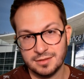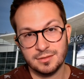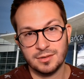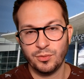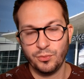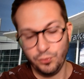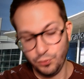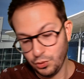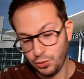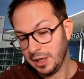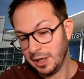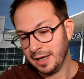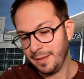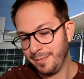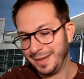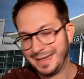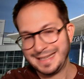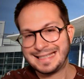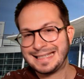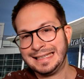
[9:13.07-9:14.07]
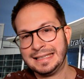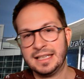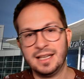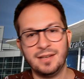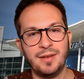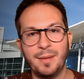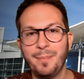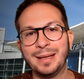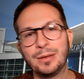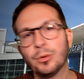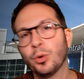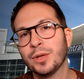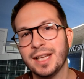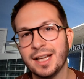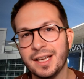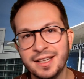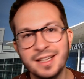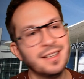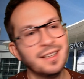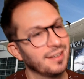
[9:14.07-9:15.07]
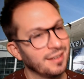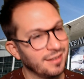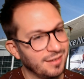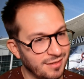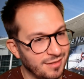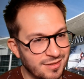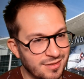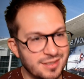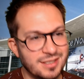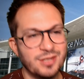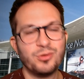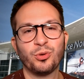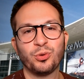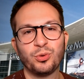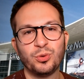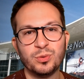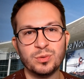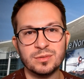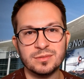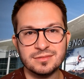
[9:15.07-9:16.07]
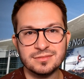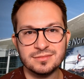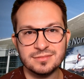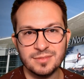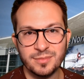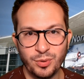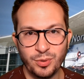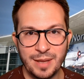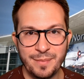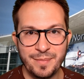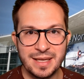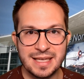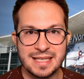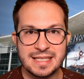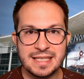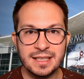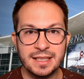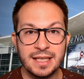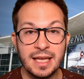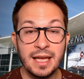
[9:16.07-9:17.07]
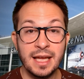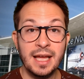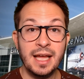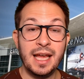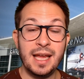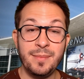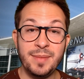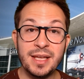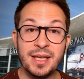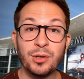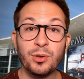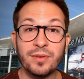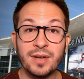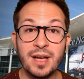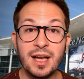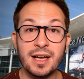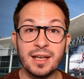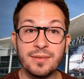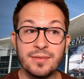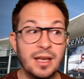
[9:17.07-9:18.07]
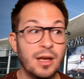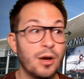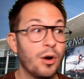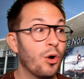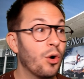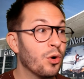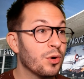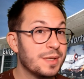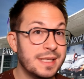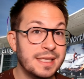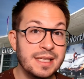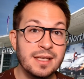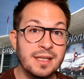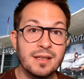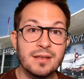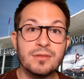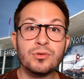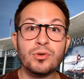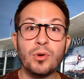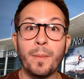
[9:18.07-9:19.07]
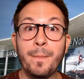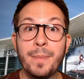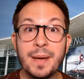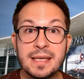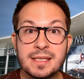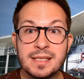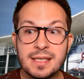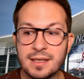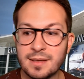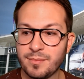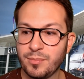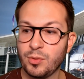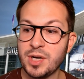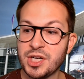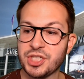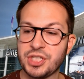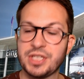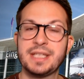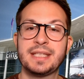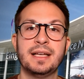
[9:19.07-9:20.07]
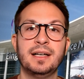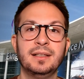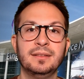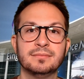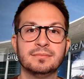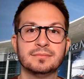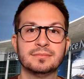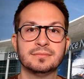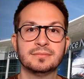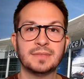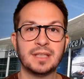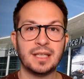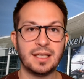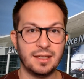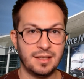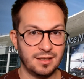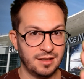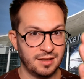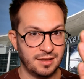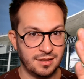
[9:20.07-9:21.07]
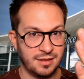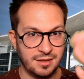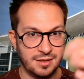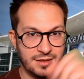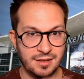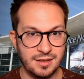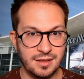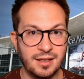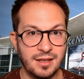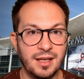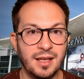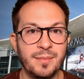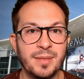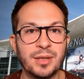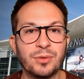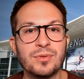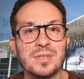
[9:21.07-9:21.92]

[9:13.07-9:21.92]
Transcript: vu que là la PS5 elle va pas trop tarder, c'est surtout pour la PS5, eh bien devrait arriver aussi sur PC. Pourquoi je dis ça Eh bien tout